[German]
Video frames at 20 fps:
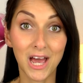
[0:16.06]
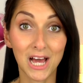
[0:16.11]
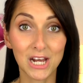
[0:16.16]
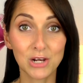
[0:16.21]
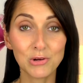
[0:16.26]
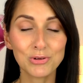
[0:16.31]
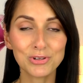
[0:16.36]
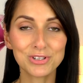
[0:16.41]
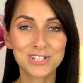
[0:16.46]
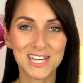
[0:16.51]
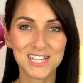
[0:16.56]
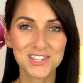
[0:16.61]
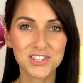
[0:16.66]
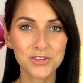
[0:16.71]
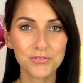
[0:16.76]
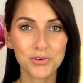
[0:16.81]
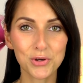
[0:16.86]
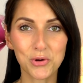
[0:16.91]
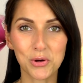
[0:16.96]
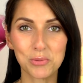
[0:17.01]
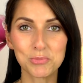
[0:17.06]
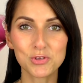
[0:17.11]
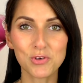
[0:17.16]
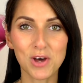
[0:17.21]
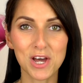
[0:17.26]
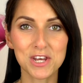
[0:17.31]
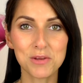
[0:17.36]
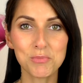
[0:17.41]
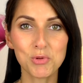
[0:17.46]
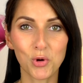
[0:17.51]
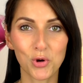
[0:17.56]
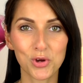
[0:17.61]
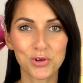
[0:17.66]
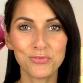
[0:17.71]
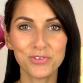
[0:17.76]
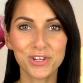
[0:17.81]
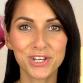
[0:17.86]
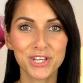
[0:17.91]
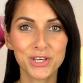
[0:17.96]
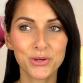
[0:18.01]
Hallo und herzlich willkommen zu einem
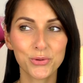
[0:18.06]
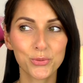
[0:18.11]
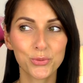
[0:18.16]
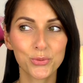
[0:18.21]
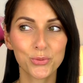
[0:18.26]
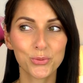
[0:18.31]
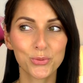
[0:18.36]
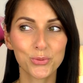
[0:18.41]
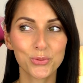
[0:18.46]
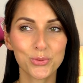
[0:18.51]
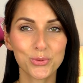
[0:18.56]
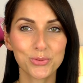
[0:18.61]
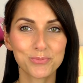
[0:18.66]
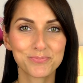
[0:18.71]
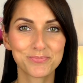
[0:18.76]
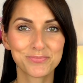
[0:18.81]
neuen Video.